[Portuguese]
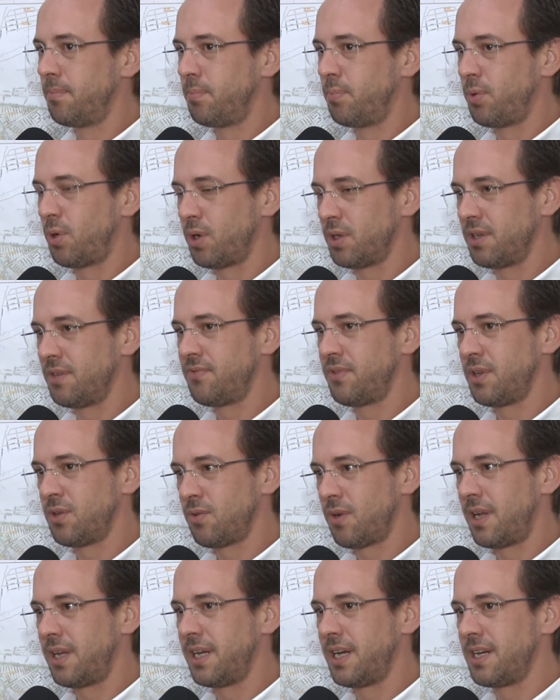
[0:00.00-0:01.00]
Pode
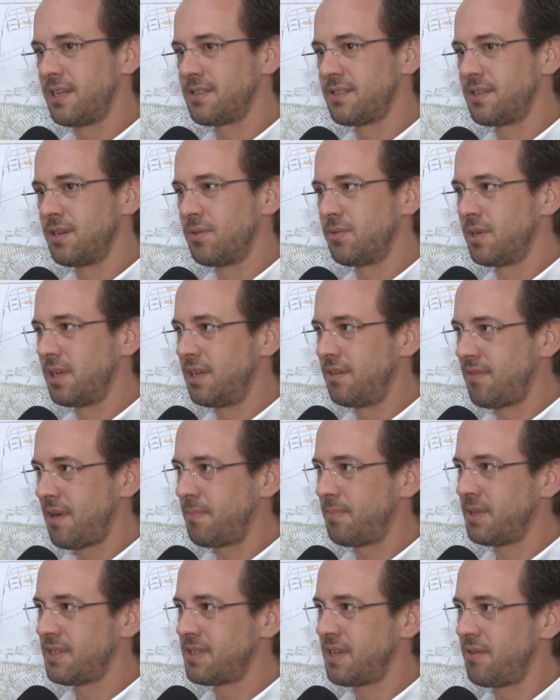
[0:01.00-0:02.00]
efetuar a ligação que ele
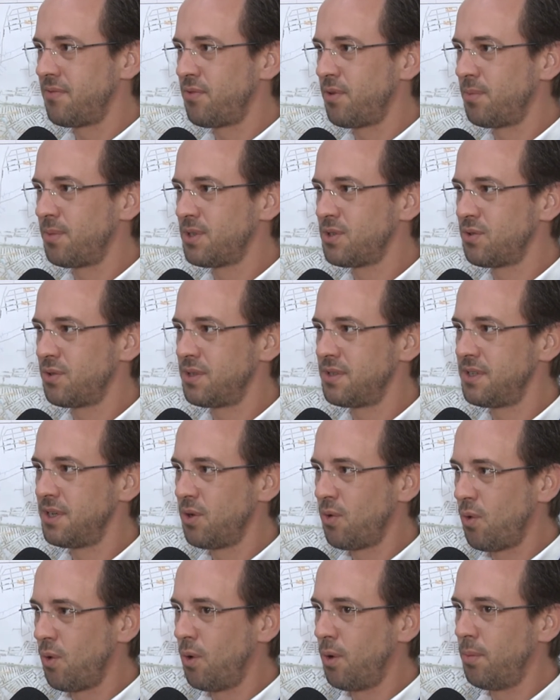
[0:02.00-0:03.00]
vai passar informações em
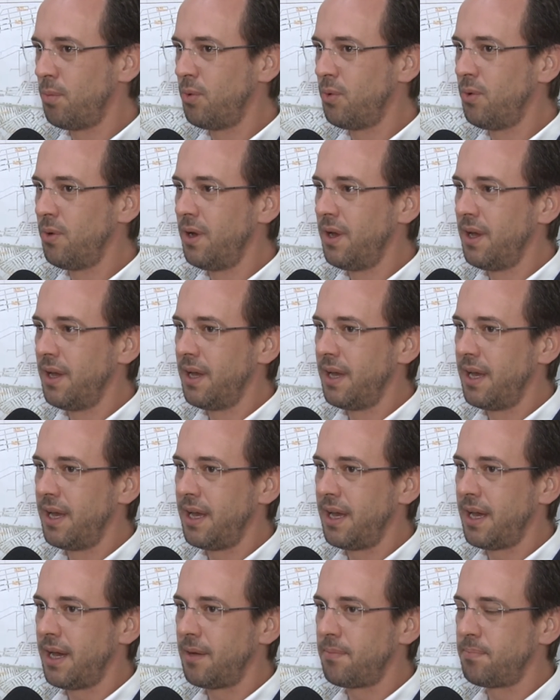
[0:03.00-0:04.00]
como
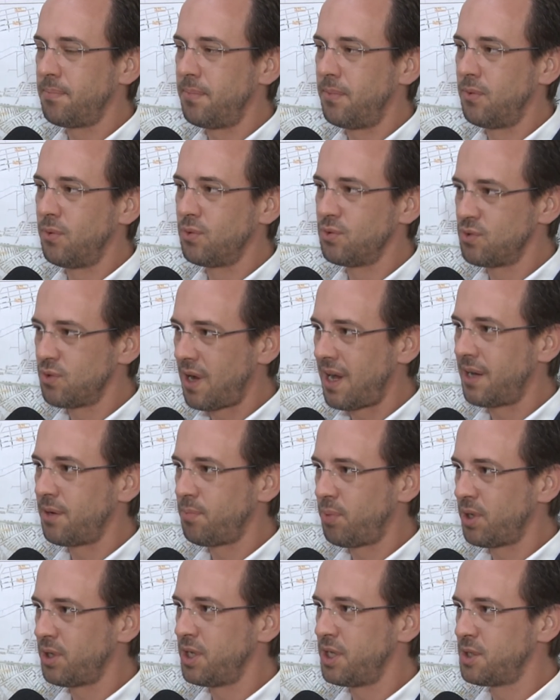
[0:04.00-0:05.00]
é, o usuário
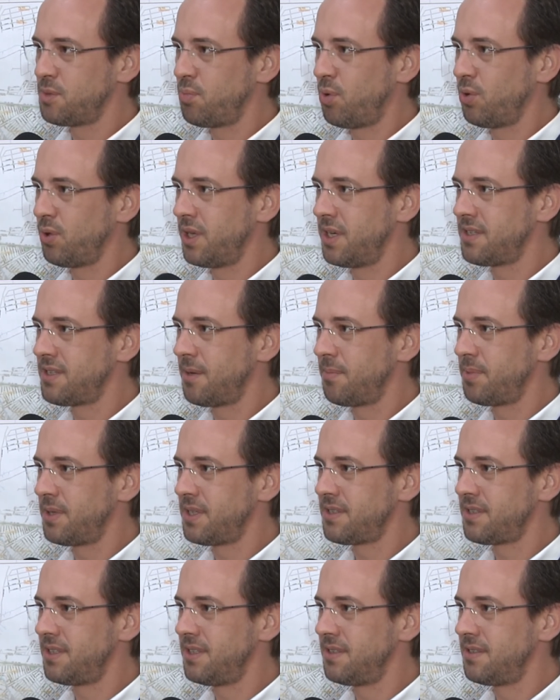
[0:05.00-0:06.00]
pode responder essa
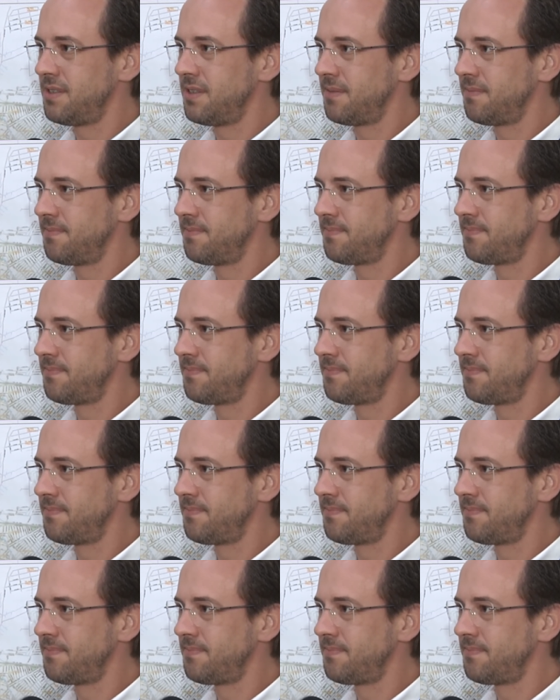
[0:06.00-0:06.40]
pesquisa.